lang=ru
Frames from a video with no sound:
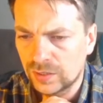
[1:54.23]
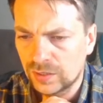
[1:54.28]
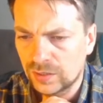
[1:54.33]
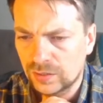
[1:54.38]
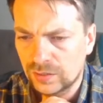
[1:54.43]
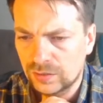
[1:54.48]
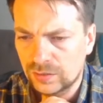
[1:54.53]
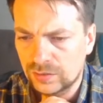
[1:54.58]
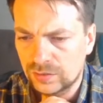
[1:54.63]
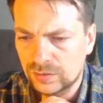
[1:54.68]

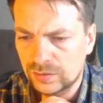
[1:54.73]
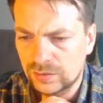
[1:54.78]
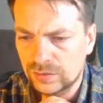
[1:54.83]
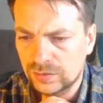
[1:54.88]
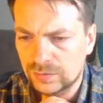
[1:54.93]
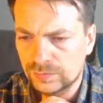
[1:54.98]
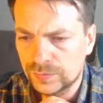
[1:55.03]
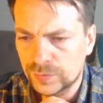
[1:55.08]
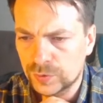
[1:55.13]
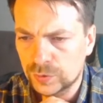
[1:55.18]

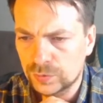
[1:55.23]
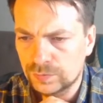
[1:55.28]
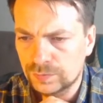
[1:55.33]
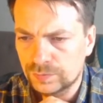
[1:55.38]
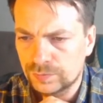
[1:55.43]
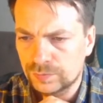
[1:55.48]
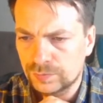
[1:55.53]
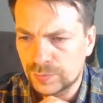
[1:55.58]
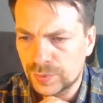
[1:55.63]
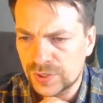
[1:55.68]
ну,
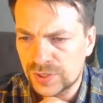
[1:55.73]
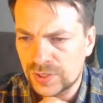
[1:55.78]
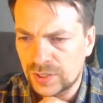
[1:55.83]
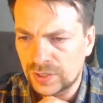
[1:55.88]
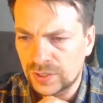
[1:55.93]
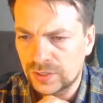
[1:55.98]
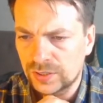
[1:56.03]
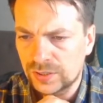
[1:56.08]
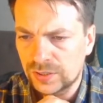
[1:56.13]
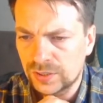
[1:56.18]

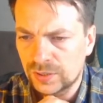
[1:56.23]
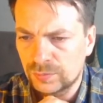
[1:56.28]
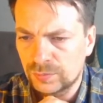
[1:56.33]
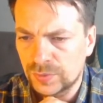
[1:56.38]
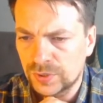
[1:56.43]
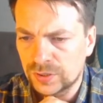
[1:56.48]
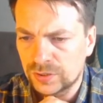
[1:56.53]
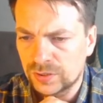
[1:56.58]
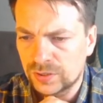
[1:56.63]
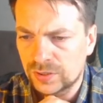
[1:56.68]
Построение
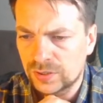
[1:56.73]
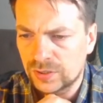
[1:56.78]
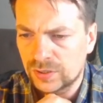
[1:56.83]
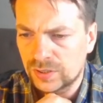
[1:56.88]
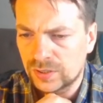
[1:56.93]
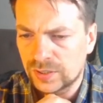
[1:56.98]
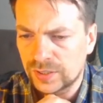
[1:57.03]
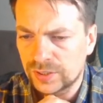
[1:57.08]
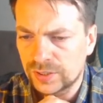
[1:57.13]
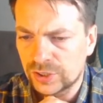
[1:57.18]

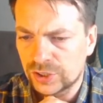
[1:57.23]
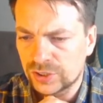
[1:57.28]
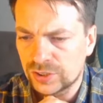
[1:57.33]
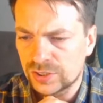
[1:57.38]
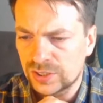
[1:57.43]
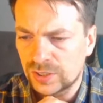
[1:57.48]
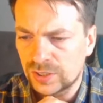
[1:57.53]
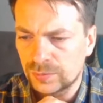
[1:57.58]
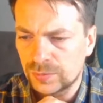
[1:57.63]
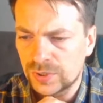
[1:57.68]
белых, конечно,
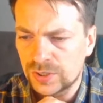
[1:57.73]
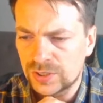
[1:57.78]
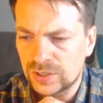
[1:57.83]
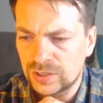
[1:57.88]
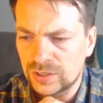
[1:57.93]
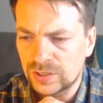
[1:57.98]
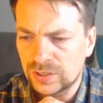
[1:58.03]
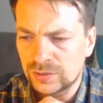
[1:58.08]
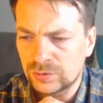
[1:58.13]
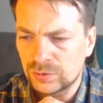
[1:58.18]

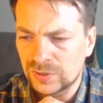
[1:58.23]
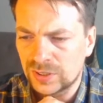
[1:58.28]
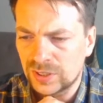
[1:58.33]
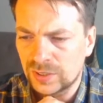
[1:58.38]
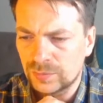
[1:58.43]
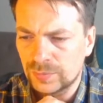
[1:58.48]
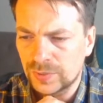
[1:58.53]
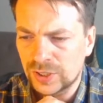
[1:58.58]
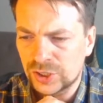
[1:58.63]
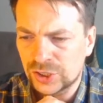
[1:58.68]
сомнительное, но это,
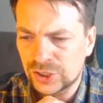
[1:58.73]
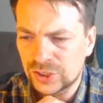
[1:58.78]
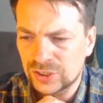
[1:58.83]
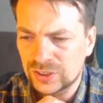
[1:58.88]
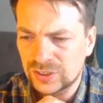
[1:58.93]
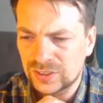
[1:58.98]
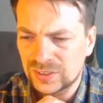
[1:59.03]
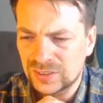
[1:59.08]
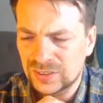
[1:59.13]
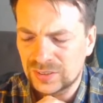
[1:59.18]
опять
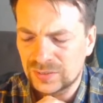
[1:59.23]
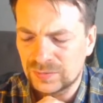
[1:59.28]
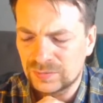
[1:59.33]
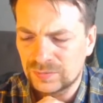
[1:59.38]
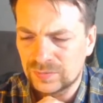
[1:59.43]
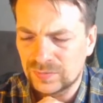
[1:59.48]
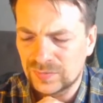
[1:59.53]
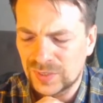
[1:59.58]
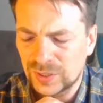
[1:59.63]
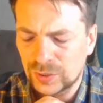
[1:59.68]
же,
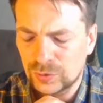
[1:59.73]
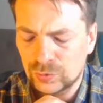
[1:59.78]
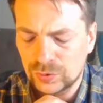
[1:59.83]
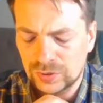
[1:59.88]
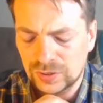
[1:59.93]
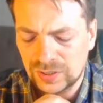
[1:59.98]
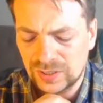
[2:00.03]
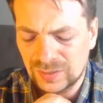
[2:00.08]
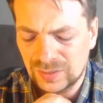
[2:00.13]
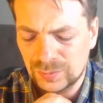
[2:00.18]

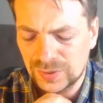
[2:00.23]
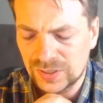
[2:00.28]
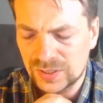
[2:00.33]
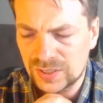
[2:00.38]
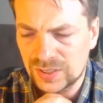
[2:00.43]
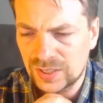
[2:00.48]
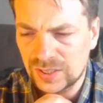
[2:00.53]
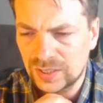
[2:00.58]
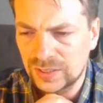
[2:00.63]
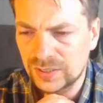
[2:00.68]
такое как бы
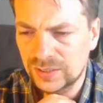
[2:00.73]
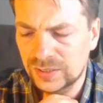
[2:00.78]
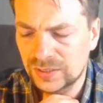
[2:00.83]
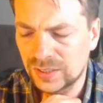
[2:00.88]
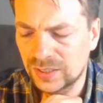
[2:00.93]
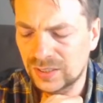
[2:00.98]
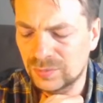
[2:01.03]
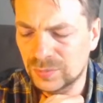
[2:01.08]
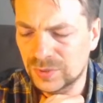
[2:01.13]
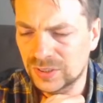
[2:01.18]

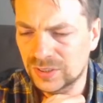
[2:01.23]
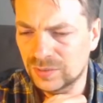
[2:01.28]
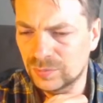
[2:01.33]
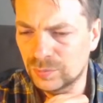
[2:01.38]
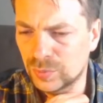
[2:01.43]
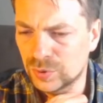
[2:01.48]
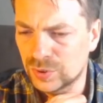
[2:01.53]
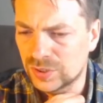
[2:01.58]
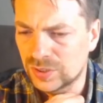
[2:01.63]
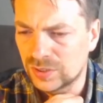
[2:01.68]
настроение именно
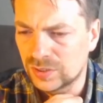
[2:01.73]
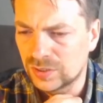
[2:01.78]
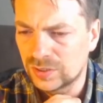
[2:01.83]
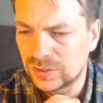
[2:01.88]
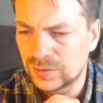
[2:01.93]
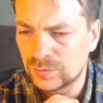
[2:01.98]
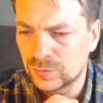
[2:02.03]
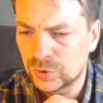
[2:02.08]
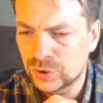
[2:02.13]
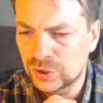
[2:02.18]
просто
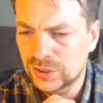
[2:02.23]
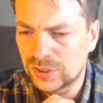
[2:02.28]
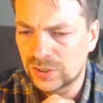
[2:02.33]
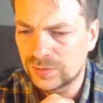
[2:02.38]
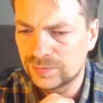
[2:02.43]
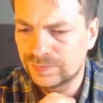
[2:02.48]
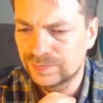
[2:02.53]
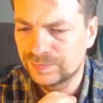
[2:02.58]
немножко